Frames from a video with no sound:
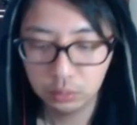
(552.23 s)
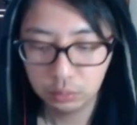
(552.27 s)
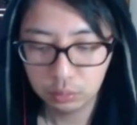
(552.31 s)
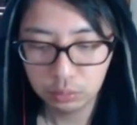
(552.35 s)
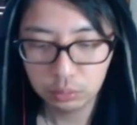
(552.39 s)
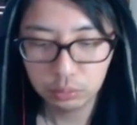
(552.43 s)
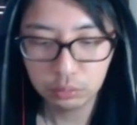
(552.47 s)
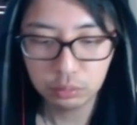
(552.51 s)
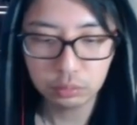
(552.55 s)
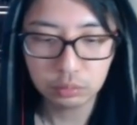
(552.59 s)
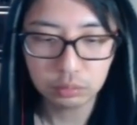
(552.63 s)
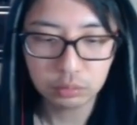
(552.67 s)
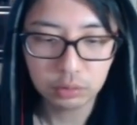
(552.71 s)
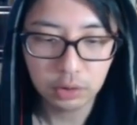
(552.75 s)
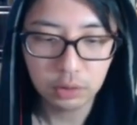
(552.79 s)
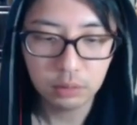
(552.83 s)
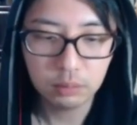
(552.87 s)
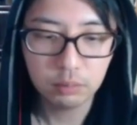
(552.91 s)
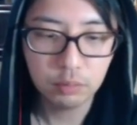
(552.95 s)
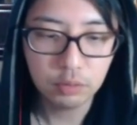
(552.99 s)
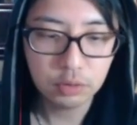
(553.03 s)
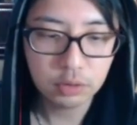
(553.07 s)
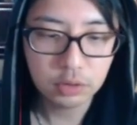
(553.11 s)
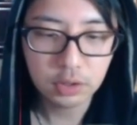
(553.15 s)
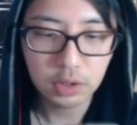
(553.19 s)
ということ
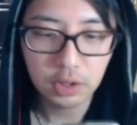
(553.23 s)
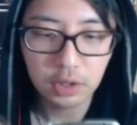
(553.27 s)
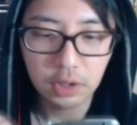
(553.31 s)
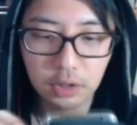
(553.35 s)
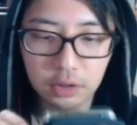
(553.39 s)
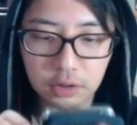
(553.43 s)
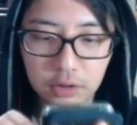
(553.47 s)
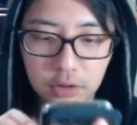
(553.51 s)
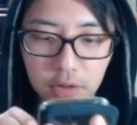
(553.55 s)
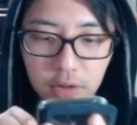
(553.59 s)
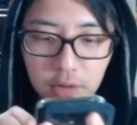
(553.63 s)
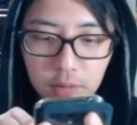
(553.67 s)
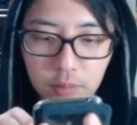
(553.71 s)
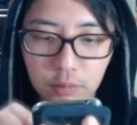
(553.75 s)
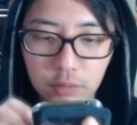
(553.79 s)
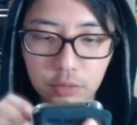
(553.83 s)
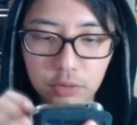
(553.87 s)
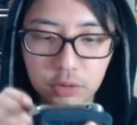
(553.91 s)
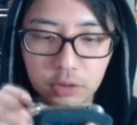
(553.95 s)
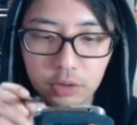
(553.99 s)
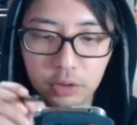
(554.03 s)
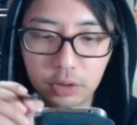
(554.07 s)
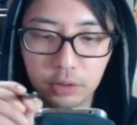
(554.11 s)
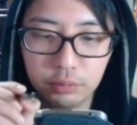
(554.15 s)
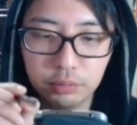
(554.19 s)
で、もう一回入って、
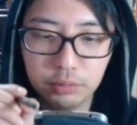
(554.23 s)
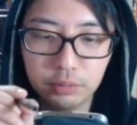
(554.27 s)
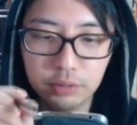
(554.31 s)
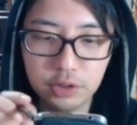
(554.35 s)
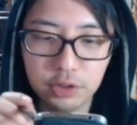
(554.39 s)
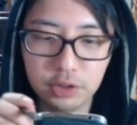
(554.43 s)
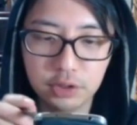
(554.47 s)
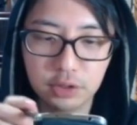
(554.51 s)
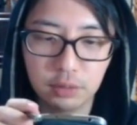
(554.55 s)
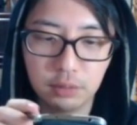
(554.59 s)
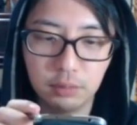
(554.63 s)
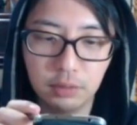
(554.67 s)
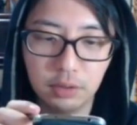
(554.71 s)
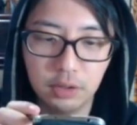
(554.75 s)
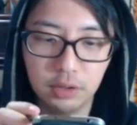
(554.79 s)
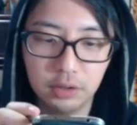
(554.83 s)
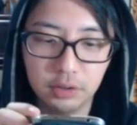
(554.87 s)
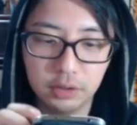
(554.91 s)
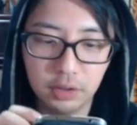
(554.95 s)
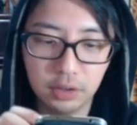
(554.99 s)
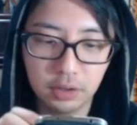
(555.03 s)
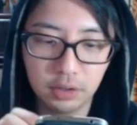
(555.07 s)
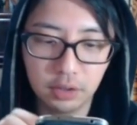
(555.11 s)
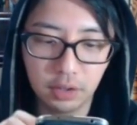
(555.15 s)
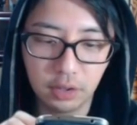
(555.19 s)
もう一回フリーザ様
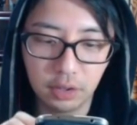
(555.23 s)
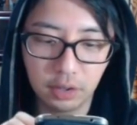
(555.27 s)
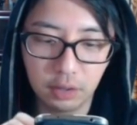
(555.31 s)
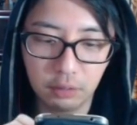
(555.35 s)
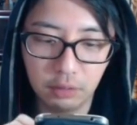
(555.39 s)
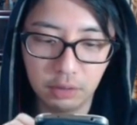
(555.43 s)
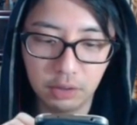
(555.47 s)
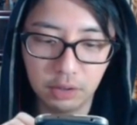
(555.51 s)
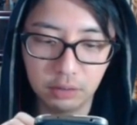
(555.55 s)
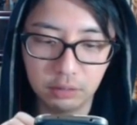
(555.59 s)
が誰か現